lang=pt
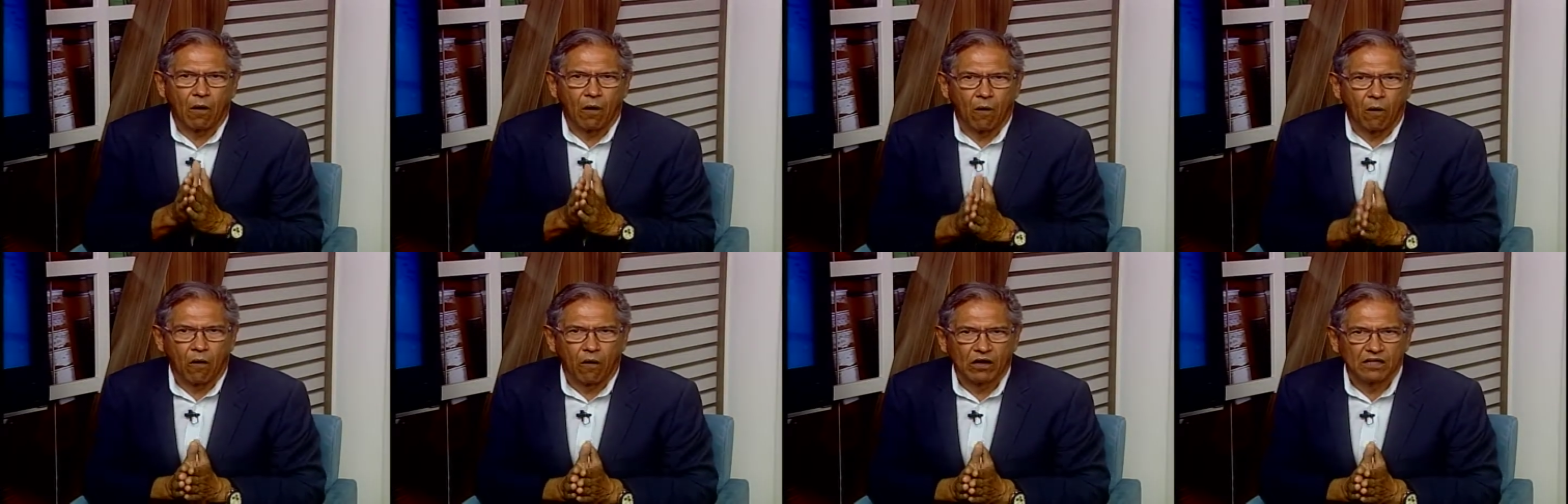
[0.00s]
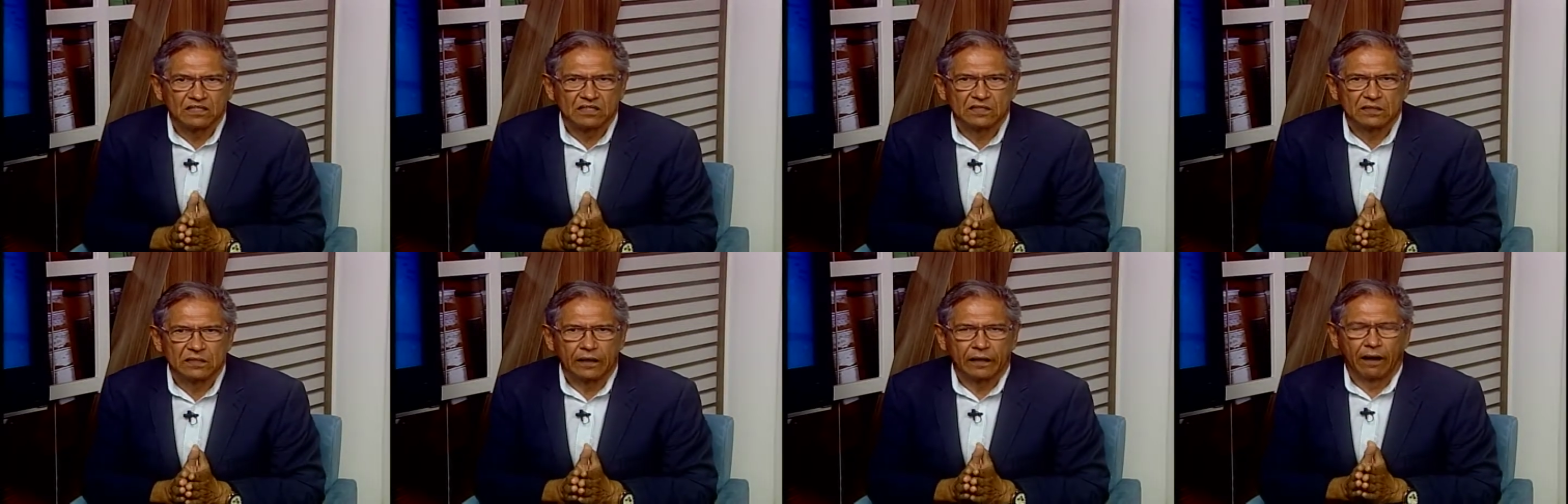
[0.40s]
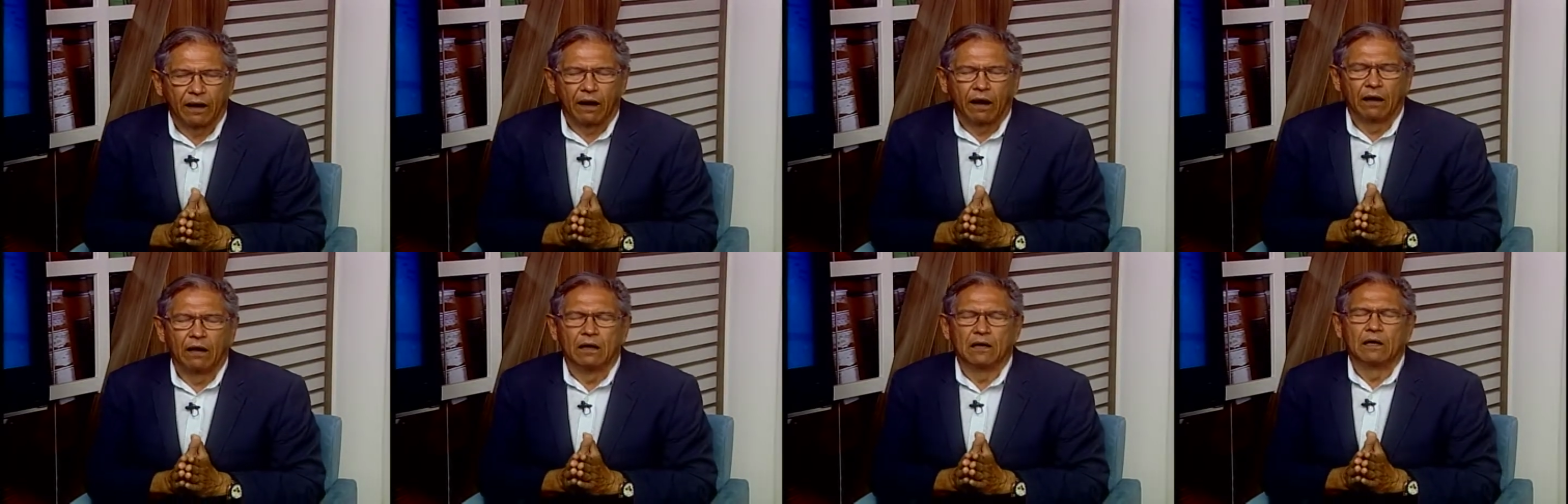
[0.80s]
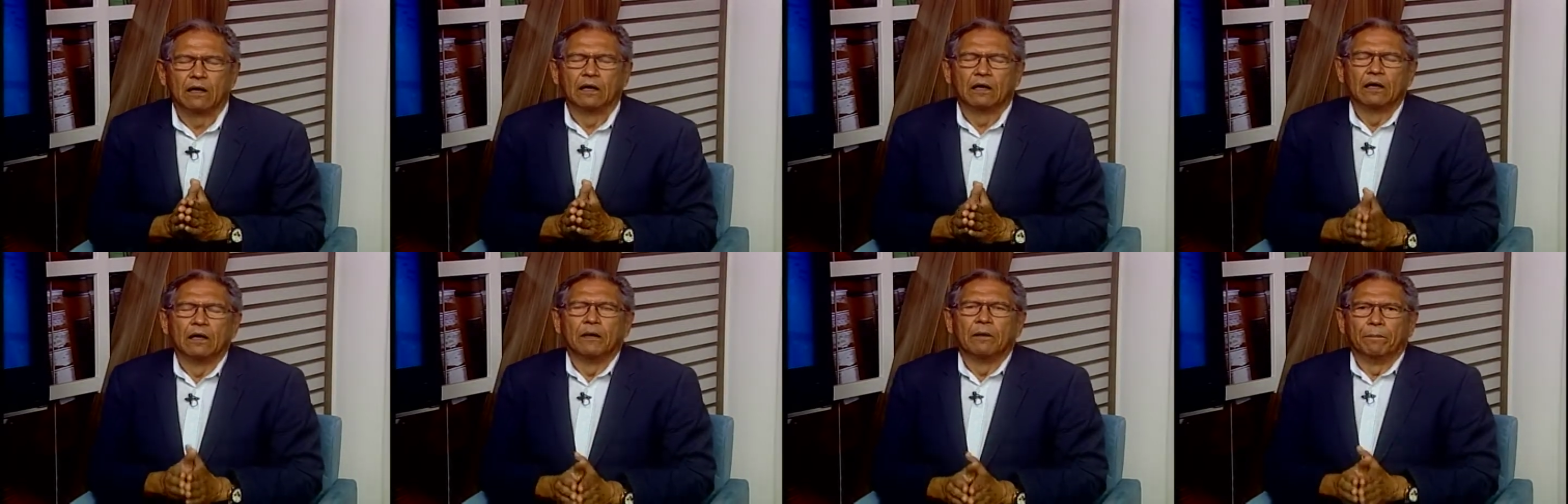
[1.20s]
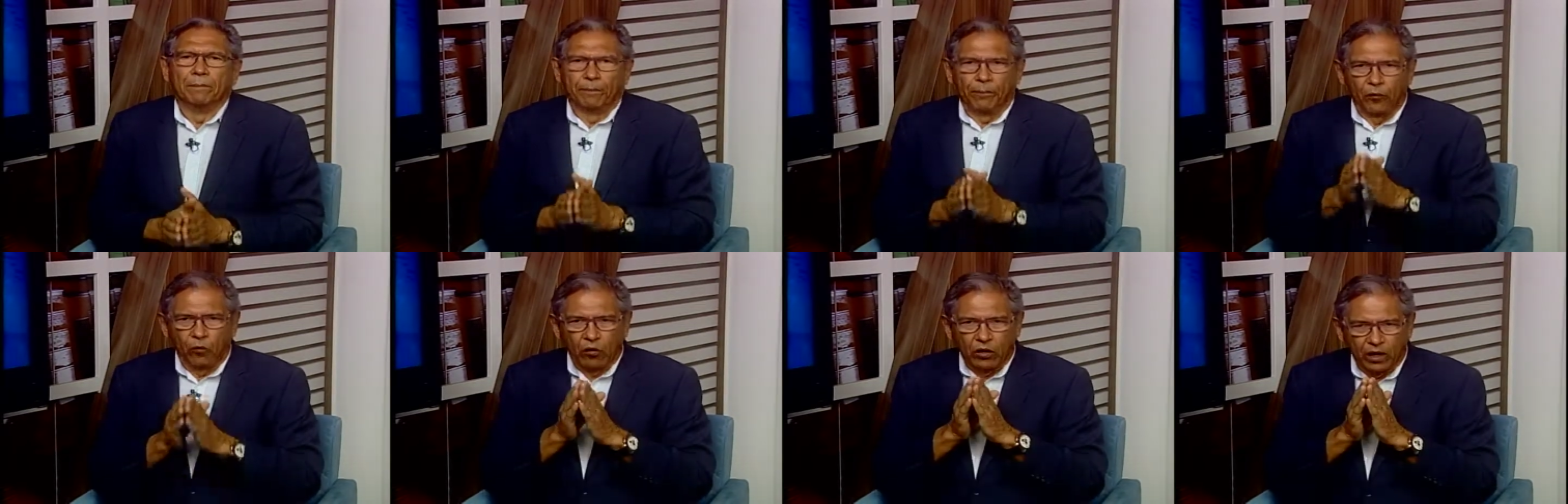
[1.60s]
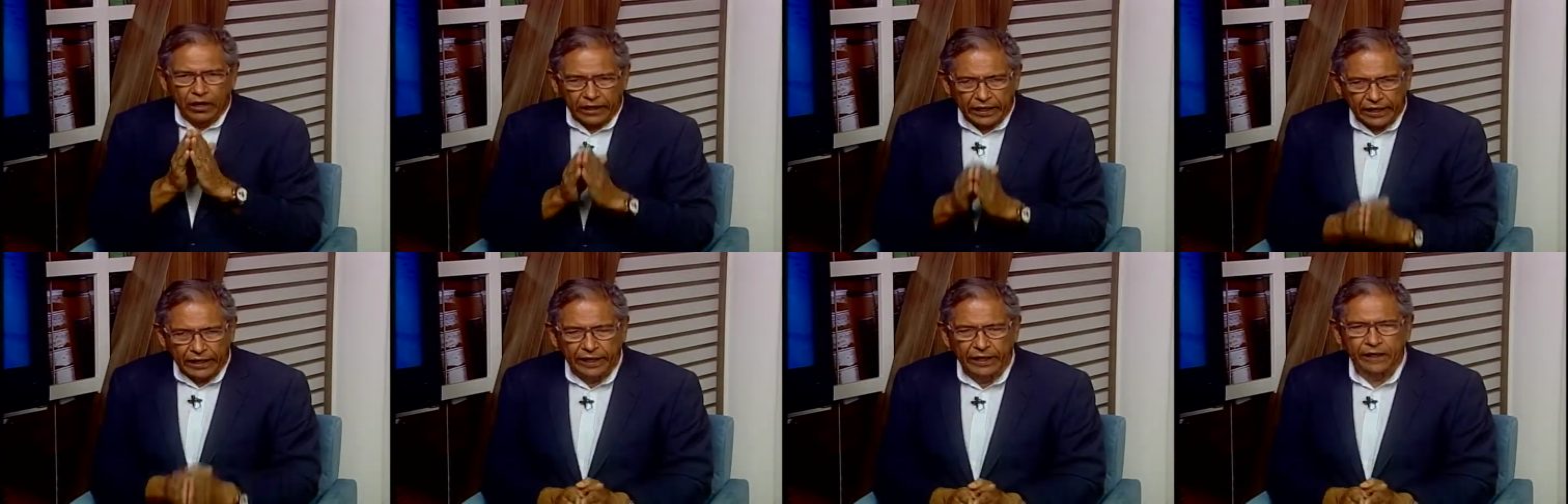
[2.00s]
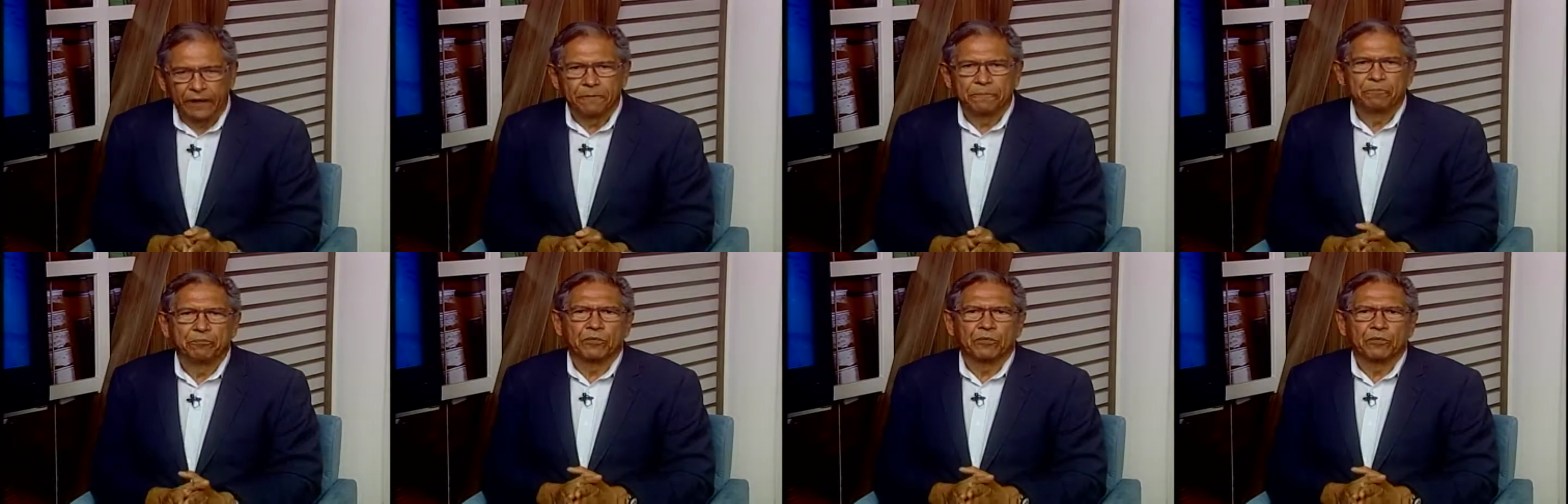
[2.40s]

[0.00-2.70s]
óssea. Por quê?